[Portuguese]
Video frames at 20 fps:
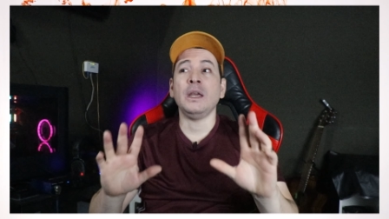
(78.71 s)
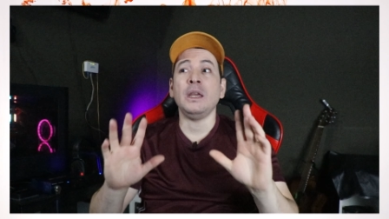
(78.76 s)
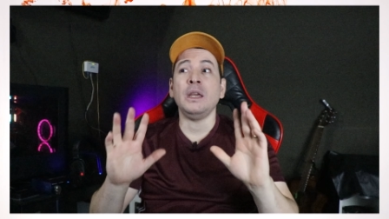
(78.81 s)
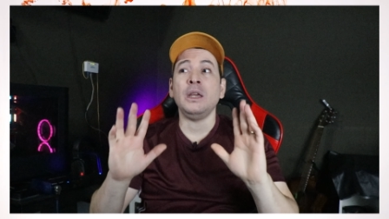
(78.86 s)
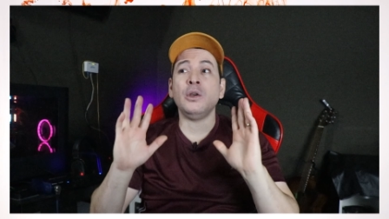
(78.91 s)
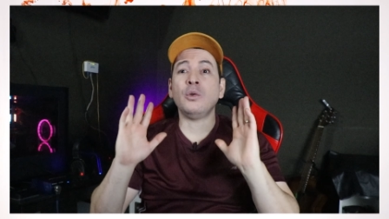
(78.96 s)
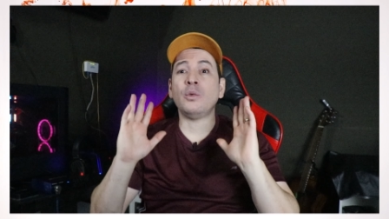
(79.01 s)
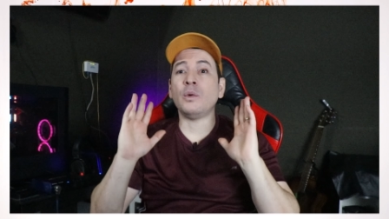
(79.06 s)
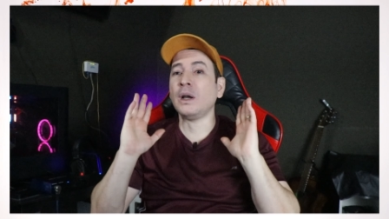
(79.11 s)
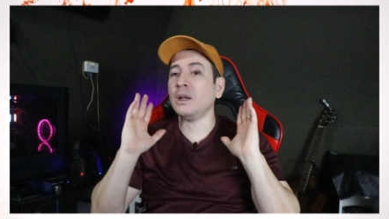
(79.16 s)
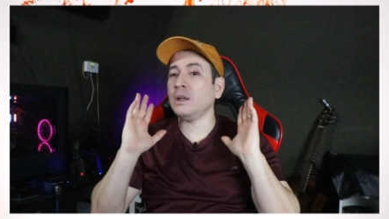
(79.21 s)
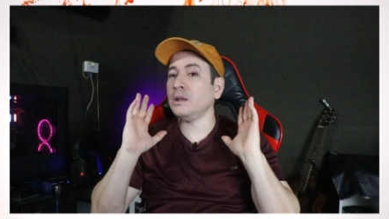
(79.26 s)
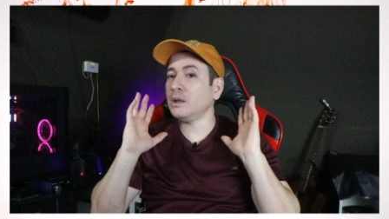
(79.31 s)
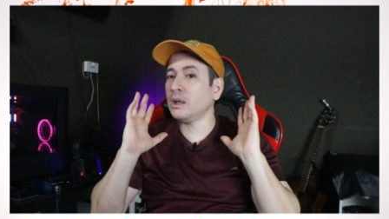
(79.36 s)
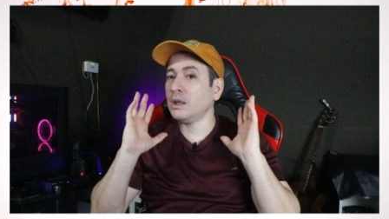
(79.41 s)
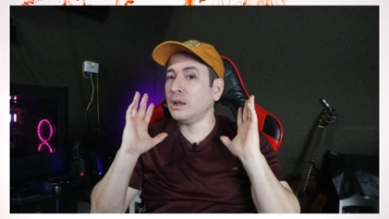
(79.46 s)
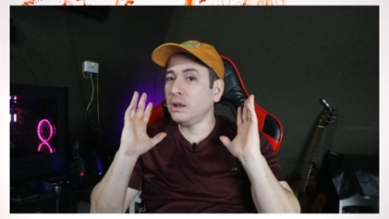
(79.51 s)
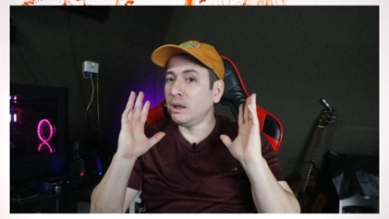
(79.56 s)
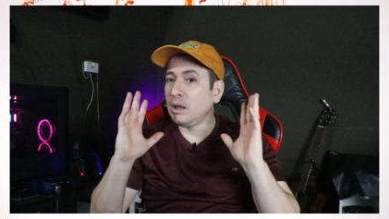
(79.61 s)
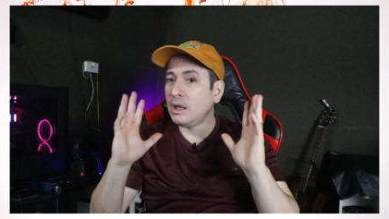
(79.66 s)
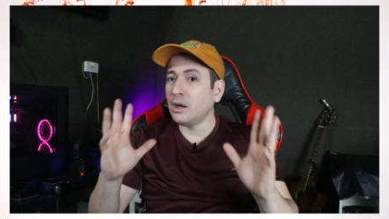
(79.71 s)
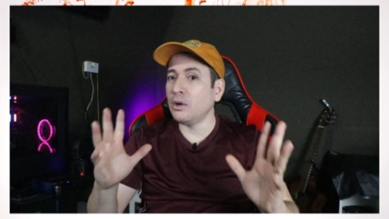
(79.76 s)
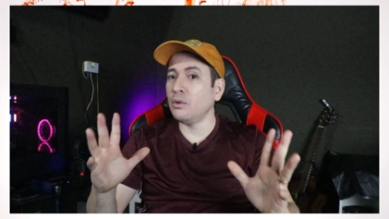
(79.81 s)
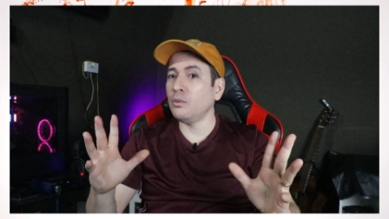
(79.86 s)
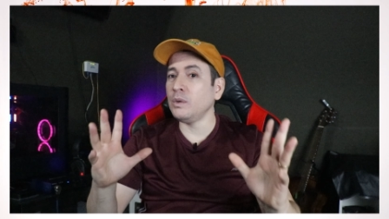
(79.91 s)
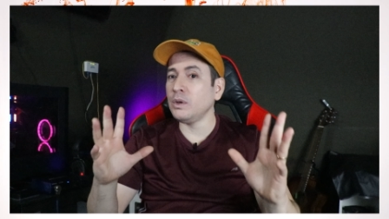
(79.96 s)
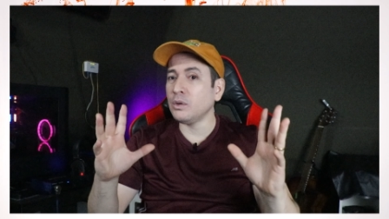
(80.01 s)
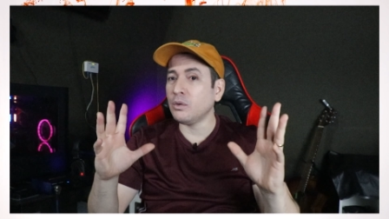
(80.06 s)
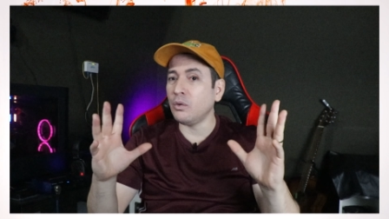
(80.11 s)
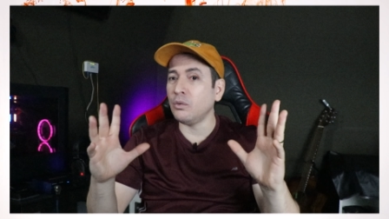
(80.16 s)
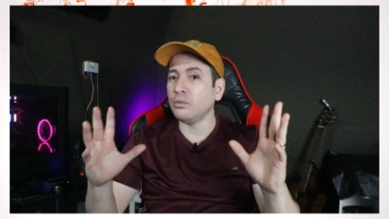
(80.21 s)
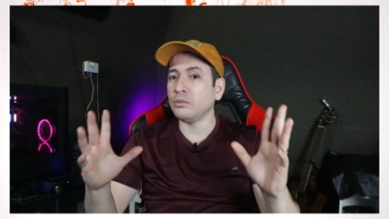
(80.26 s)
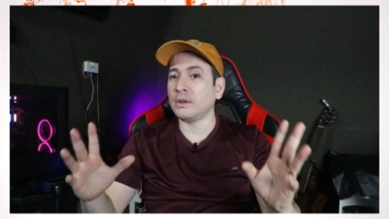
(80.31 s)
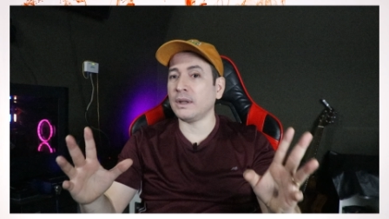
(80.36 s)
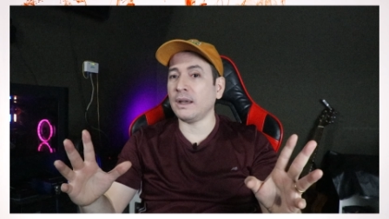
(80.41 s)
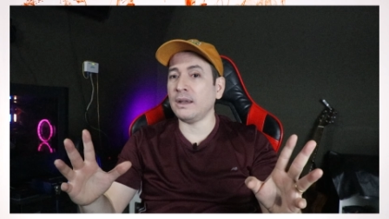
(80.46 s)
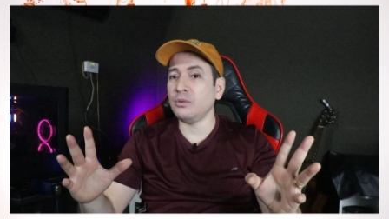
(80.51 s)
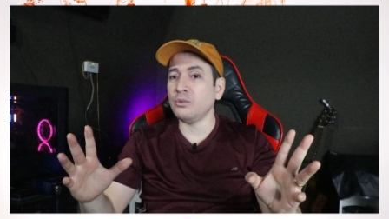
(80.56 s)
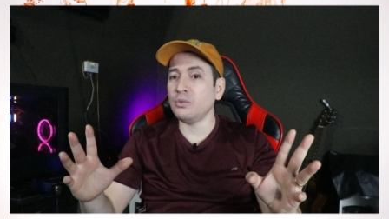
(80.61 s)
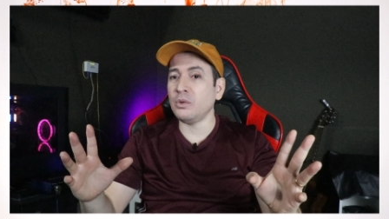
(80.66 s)
Eu ainda não
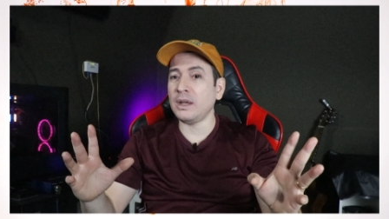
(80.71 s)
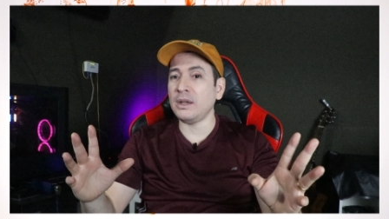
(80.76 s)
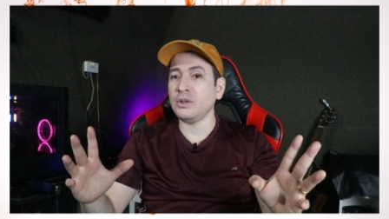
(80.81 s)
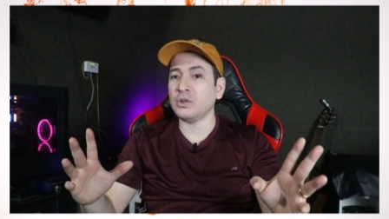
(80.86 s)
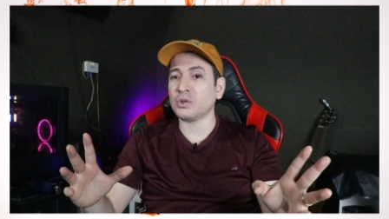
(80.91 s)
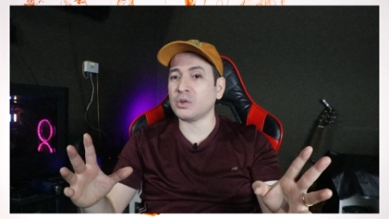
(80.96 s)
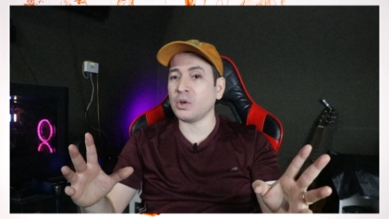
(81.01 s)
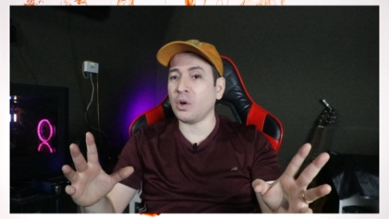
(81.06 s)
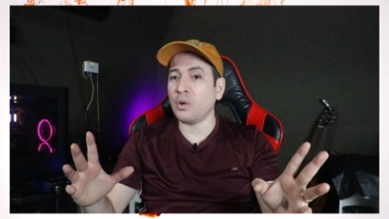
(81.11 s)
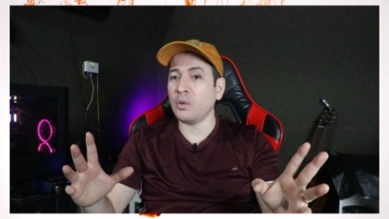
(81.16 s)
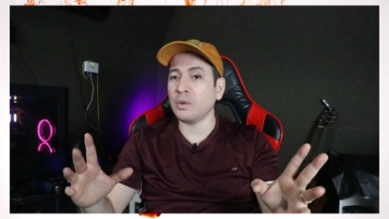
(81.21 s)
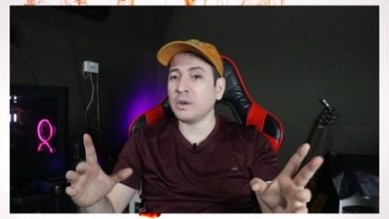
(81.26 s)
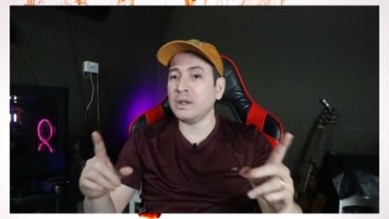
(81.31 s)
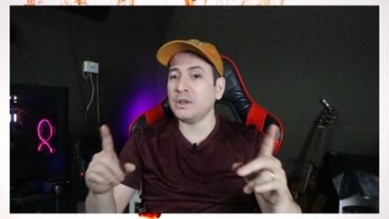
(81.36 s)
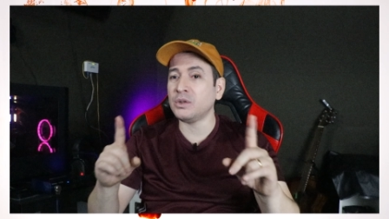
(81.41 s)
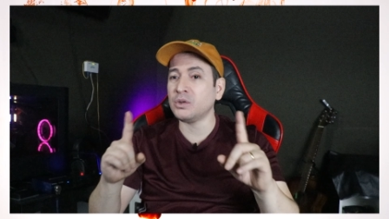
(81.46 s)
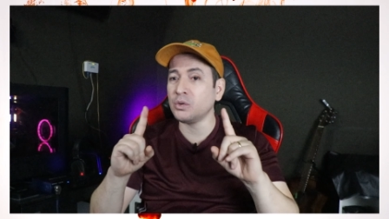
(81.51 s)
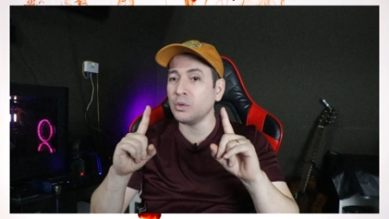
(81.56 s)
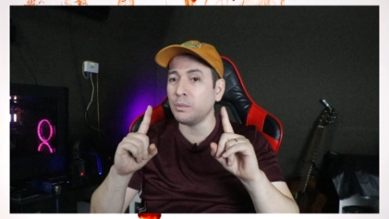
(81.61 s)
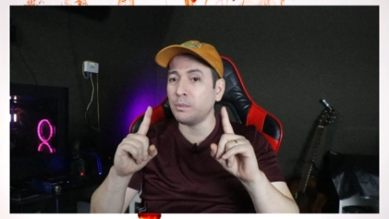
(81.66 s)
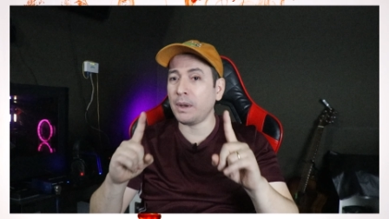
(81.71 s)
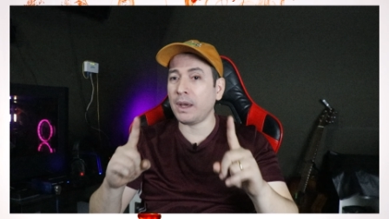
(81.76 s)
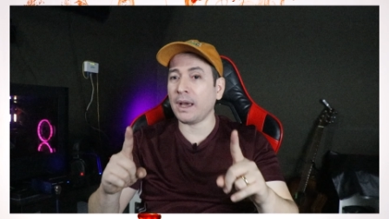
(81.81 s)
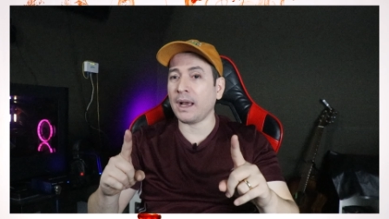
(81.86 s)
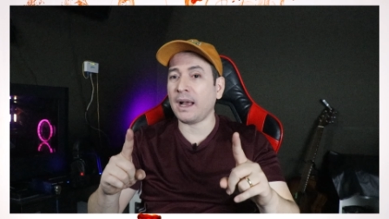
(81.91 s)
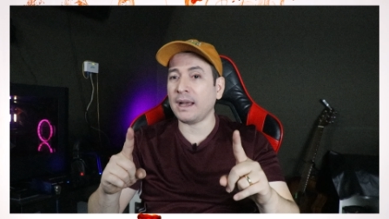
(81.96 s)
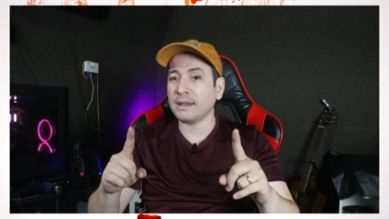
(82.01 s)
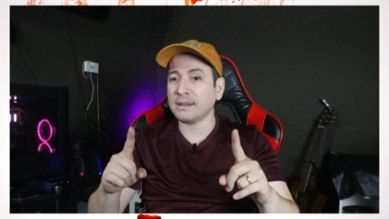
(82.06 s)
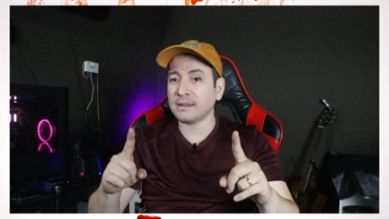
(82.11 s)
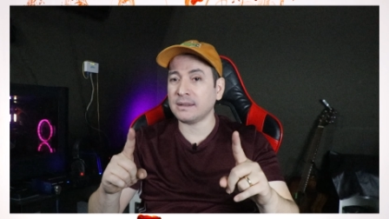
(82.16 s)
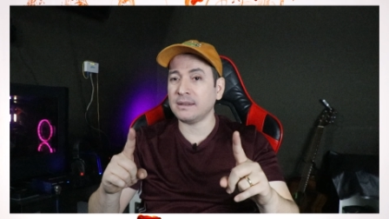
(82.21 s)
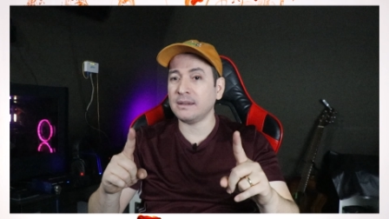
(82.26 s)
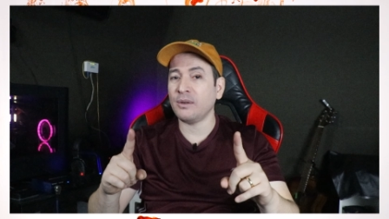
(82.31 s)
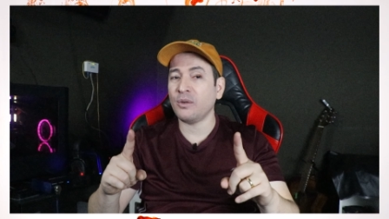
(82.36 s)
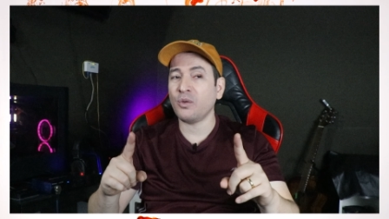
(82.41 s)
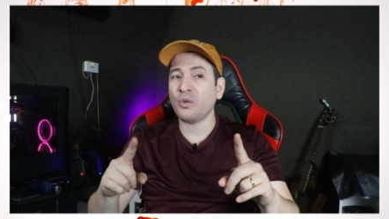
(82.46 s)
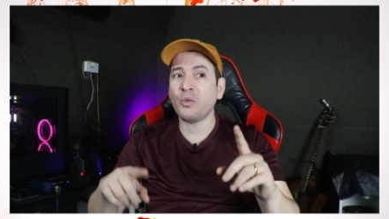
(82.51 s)
encontrei um lençol que superasse